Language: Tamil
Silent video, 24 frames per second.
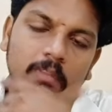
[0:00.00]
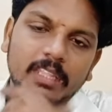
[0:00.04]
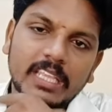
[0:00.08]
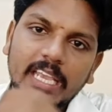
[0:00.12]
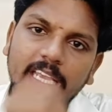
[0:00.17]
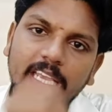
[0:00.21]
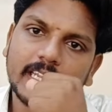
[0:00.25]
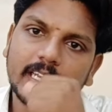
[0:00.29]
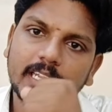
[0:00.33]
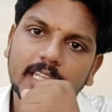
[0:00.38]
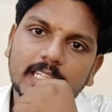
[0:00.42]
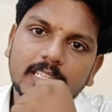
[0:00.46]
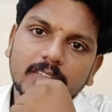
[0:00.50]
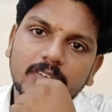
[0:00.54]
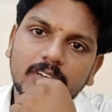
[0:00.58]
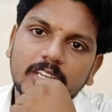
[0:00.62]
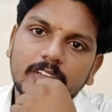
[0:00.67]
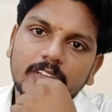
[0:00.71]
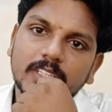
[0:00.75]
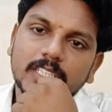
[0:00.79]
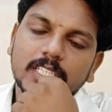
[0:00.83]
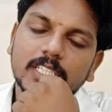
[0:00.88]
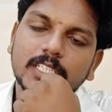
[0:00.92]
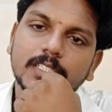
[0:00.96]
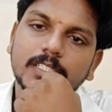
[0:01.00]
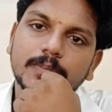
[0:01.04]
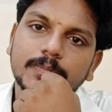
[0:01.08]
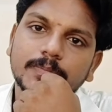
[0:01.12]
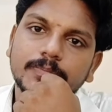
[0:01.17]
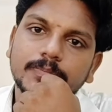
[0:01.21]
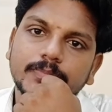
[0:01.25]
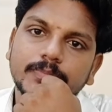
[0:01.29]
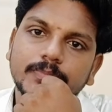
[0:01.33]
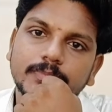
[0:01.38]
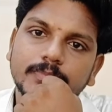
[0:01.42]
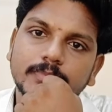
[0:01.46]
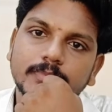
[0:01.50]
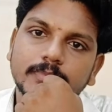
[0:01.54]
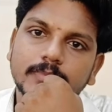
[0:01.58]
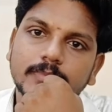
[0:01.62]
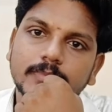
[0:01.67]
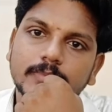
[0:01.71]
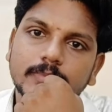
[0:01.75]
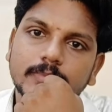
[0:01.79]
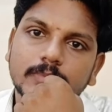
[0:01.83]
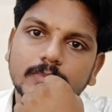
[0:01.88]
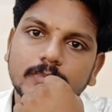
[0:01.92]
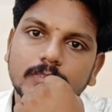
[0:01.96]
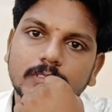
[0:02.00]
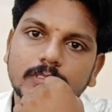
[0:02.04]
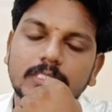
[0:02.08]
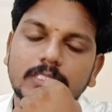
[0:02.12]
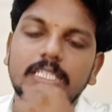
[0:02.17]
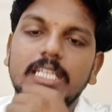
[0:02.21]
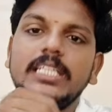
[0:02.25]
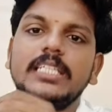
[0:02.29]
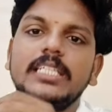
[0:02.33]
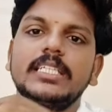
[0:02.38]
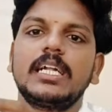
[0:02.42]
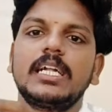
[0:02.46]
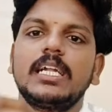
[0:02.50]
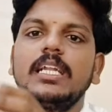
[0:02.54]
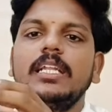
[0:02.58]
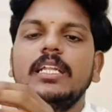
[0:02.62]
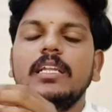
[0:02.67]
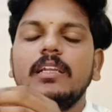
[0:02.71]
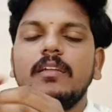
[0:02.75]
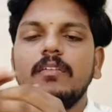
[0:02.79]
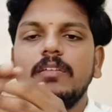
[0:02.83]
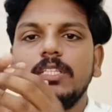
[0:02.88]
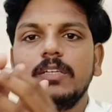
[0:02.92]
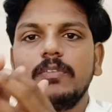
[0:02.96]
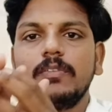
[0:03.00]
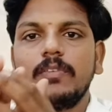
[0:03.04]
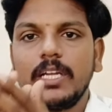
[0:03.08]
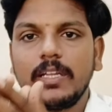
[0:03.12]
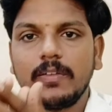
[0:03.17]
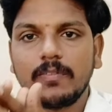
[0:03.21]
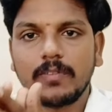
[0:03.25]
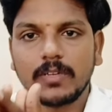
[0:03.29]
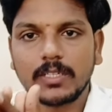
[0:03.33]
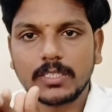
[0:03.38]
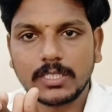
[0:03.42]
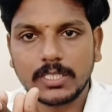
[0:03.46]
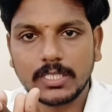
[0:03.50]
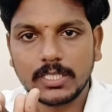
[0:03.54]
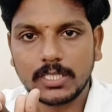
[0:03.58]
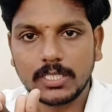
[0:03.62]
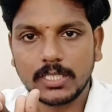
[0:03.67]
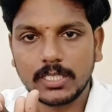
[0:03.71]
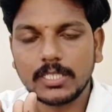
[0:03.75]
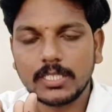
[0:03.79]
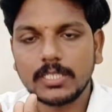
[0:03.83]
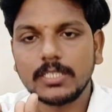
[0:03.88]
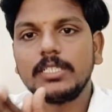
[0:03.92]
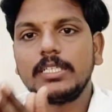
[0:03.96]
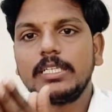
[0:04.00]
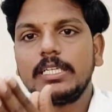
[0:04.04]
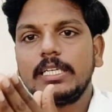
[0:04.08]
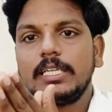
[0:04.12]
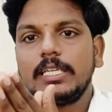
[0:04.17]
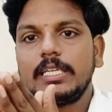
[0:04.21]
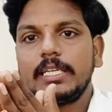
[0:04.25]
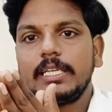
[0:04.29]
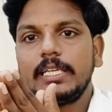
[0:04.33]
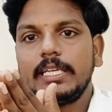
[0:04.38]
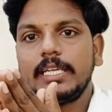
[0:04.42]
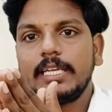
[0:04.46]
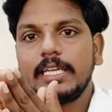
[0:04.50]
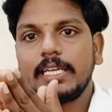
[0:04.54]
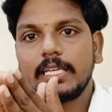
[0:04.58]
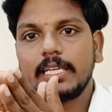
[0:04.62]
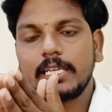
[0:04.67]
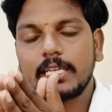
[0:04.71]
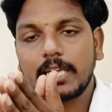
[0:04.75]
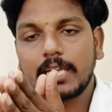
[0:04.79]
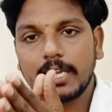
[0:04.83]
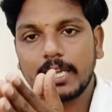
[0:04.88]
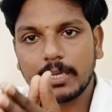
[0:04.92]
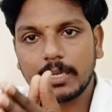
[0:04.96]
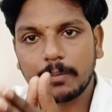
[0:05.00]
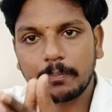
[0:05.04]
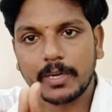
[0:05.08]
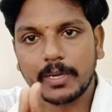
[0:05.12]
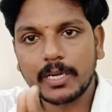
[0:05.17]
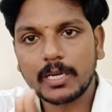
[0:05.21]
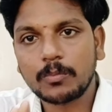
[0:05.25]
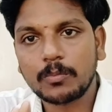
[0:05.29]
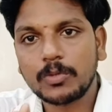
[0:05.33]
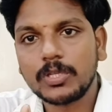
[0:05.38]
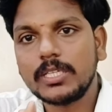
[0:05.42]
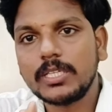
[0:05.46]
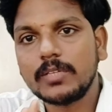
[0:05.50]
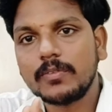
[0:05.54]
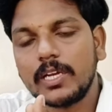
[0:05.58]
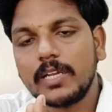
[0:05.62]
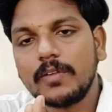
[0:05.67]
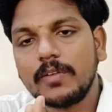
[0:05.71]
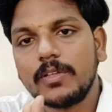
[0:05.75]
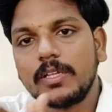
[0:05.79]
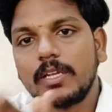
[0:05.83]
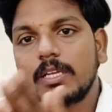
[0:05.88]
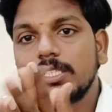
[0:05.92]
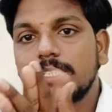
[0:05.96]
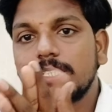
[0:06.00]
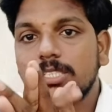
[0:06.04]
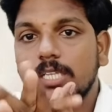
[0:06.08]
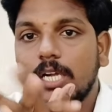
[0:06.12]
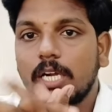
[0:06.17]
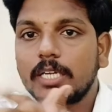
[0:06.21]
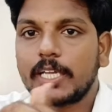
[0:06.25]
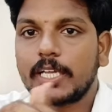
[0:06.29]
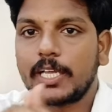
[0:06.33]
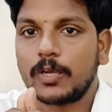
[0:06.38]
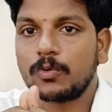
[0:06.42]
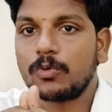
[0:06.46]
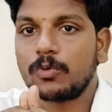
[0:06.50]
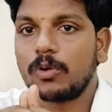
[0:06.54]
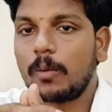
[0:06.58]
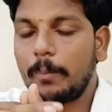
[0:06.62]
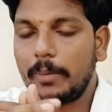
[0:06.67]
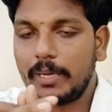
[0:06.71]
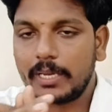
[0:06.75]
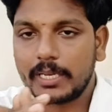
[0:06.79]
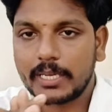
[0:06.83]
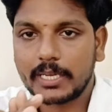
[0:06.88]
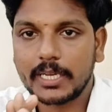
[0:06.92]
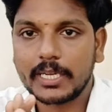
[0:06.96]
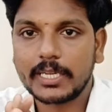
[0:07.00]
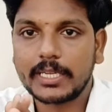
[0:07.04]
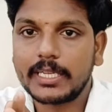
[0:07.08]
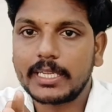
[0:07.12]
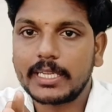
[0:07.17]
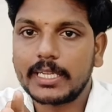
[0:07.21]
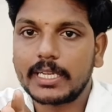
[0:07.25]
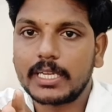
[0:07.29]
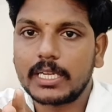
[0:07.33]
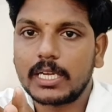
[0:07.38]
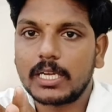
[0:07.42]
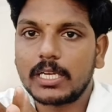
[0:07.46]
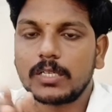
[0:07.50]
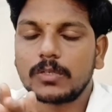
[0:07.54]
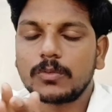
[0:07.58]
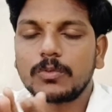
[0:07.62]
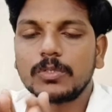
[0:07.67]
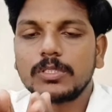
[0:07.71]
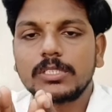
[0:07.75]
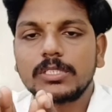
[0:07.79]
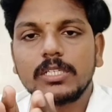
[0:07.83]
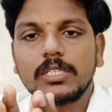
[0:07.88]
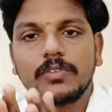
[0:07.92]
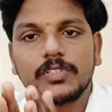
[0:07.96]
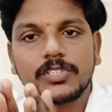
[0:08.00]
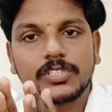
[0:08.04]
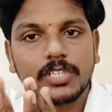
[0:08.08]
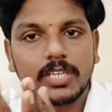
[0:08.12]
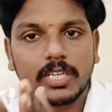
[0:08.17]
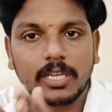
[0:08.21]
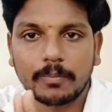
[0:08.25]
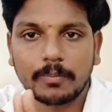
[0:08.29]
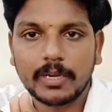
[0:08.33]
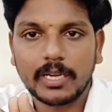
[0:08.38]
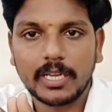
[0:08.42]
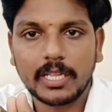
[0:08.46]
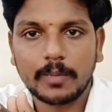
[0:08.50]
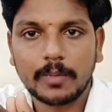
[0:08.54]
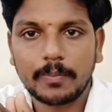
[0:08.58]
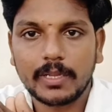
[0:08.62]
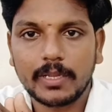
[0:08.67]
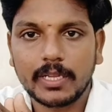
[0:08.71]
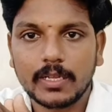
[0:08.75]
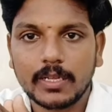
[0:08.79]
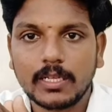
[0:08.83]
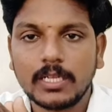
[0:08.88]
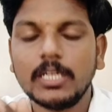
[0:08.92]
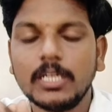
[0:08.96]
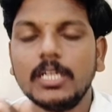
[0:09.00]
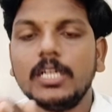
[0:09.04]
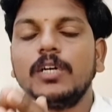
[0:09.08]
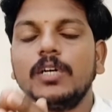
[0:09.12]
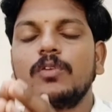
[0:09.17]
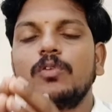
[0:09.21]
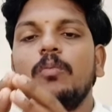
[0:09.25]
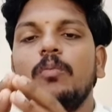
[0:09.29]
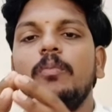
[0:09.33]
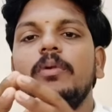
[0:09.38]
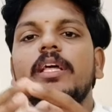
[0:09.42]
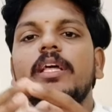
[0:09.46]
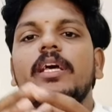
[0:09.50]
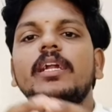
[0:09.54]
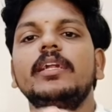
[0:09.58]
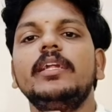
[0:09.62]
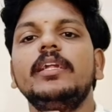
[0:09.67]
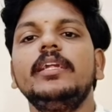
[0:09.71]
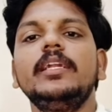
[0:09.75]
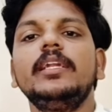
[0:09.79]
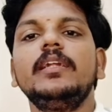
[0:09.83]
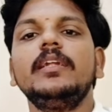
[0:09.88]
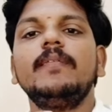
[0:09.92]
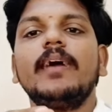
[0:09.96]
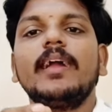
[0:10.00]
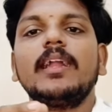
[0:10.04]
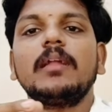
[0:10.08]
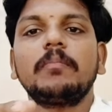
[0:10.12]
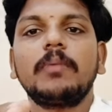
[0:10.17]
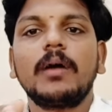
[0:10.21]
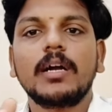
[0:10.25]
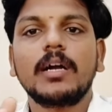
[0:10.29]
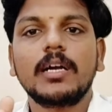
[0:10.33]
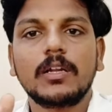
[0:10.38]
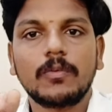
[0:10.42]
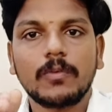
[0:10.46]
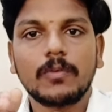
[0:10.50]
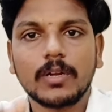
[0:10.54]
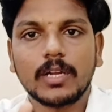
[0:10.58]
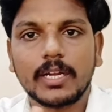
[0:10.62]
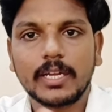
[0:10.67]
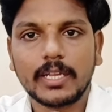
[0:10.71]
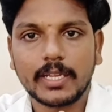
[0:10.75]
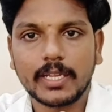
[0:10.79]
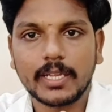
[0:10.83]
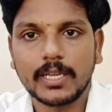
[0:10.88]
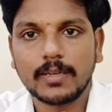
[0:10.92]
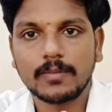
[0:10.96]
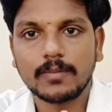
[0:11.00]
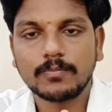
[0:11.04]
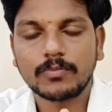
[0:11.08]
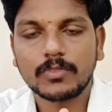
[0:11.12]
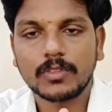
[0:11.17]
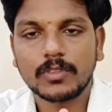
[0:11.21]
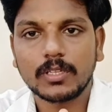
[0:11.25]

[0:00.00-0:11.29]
ஏன் எனக்கு இந்த வழி வந்தது எதனால் எனக்கு அந்த வழி வந்தது ஏன் நான் என்ன பண்ணும்போது இந்த வழி வந்து எனக்கு ஸ்டார்ட் ஆகிருக்கும் அப்படின்னு கேட்டிங்கன்னா ஒரு சில விஷயம் நீங்கள் பண்ணியிருப்பீங்க ரொம்ப நேரம் நின்று வேலை பார்க்குறவங்களா நீங்கள்